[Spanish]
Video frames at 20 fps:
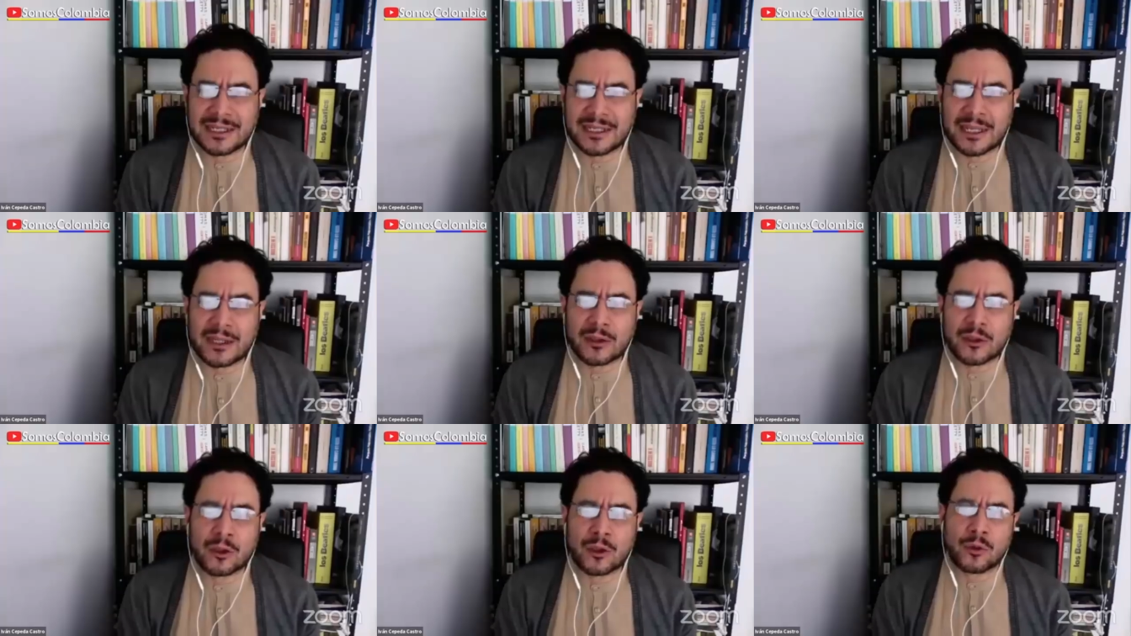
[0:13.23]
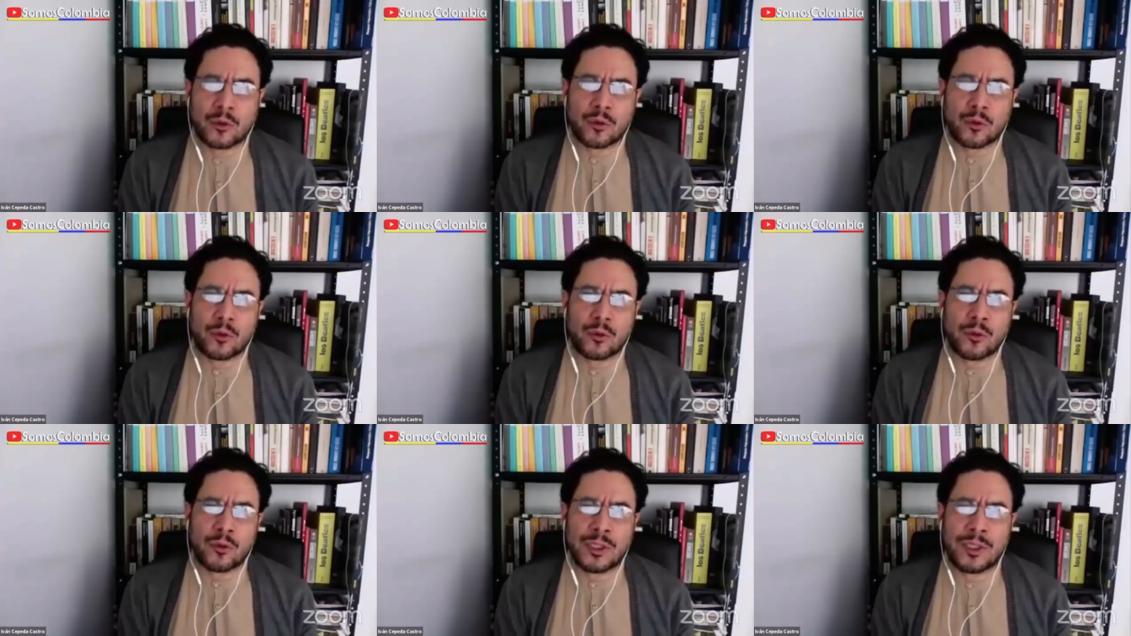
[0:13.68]
senador
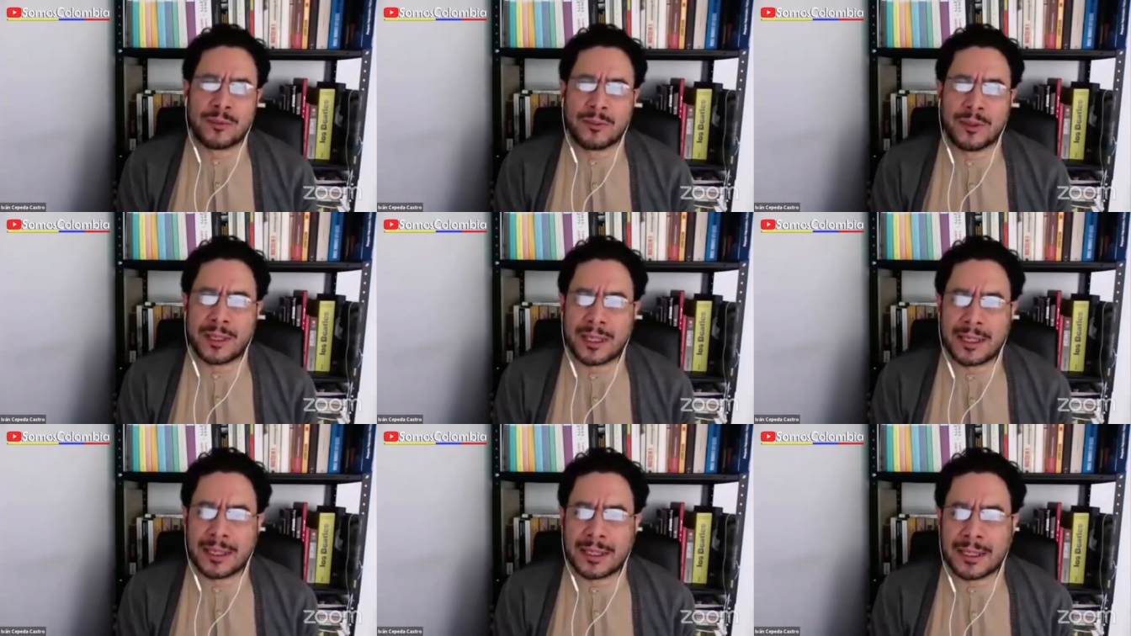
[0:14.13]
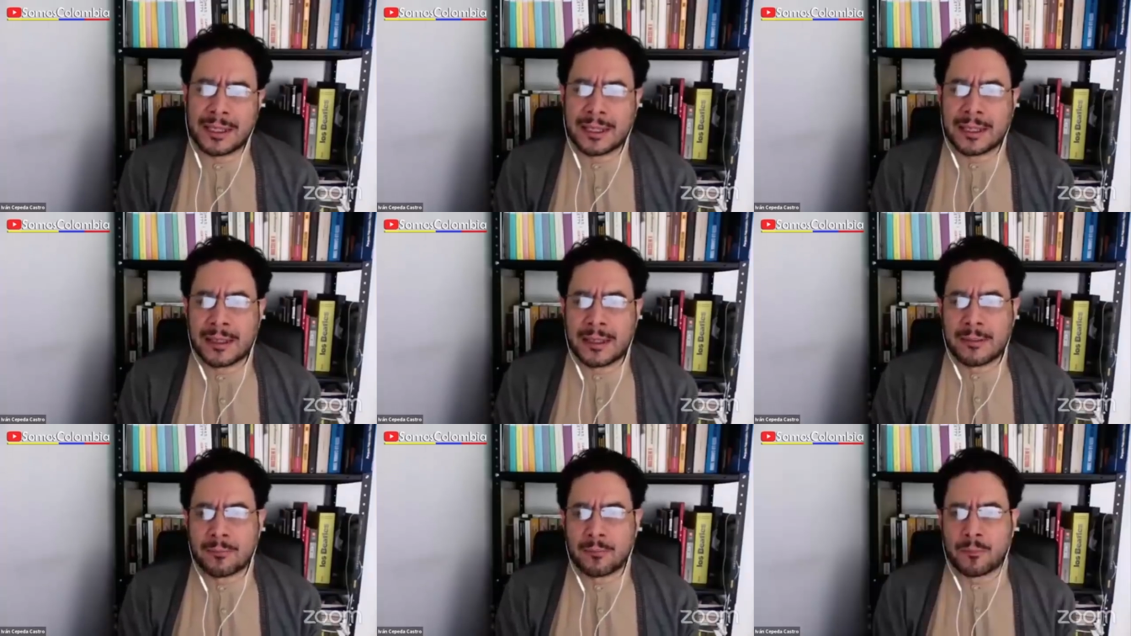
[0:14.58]
Uribe
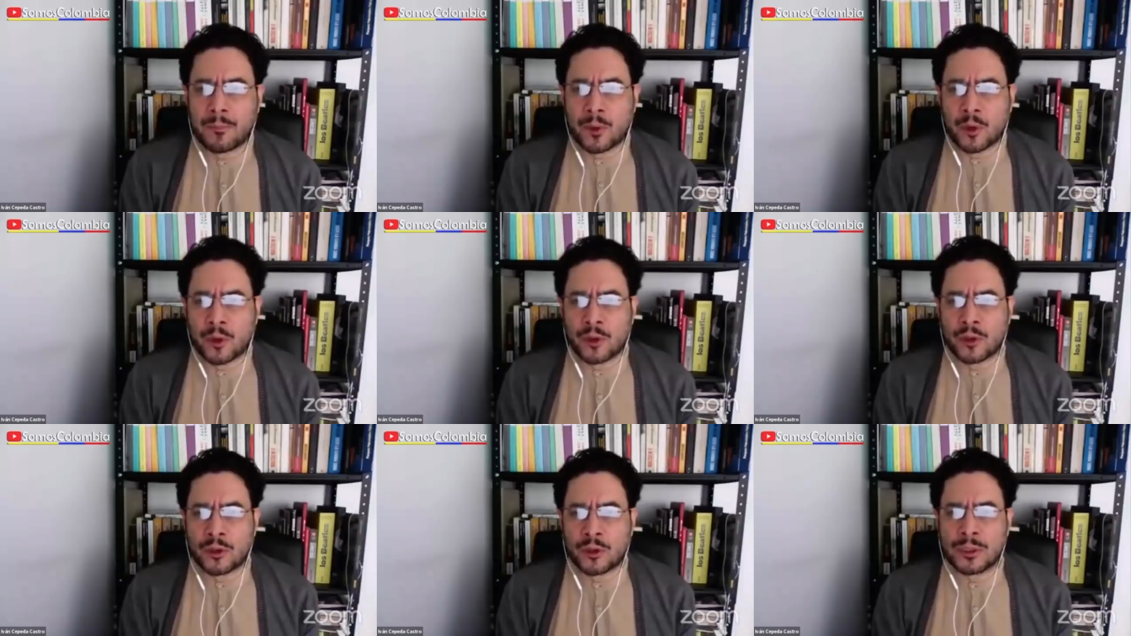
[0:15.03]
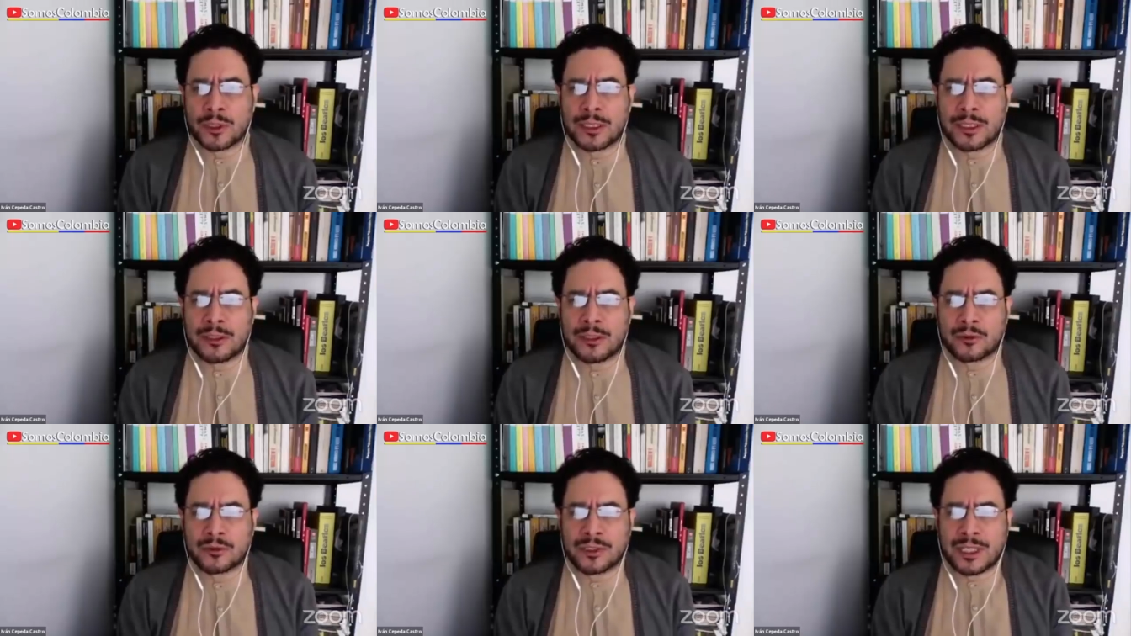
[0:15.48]
por
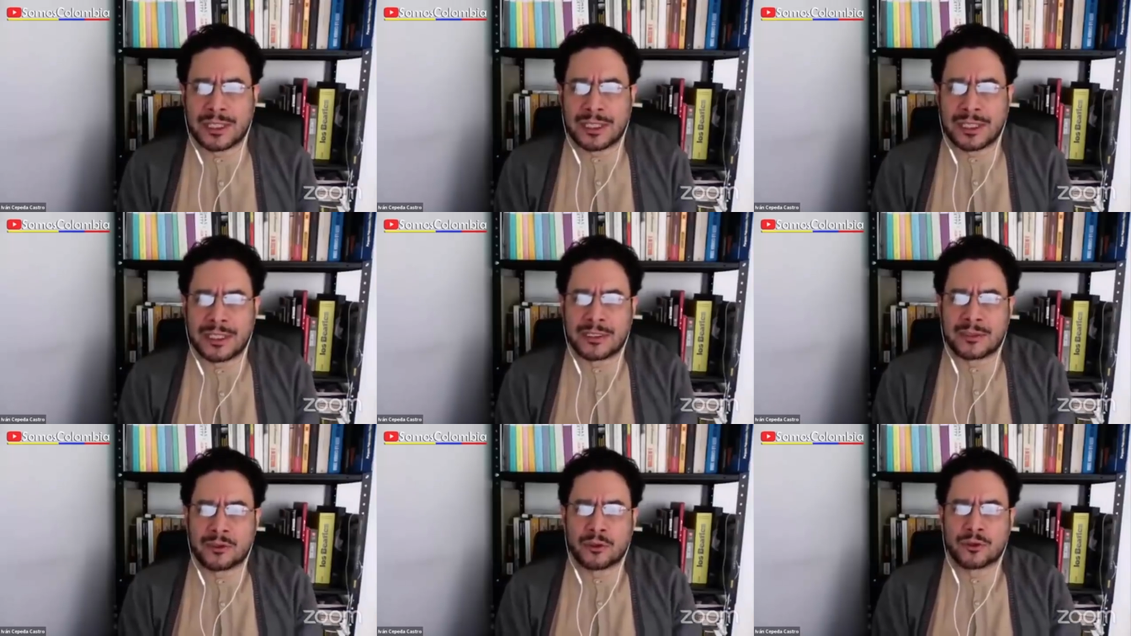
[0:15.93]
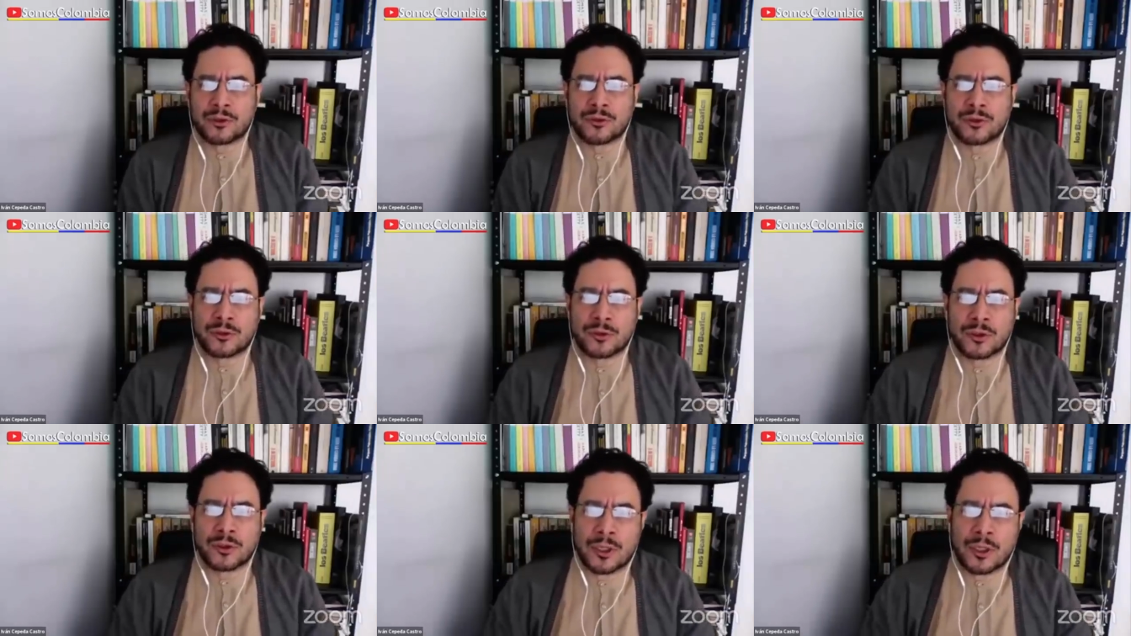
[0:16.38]
eh, los
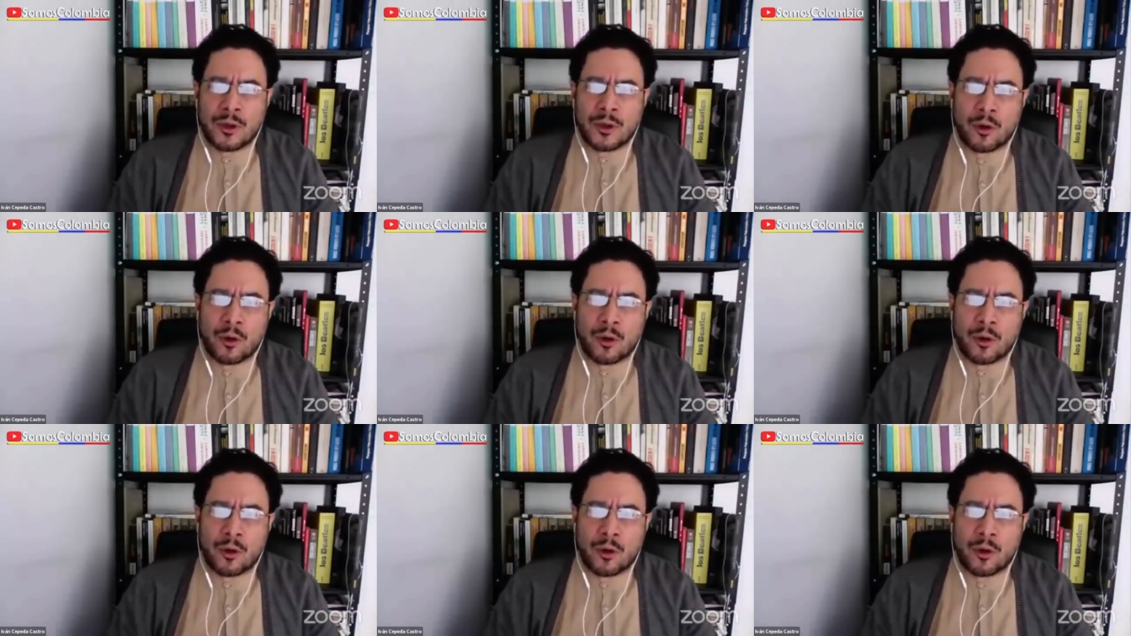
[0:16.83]
delitos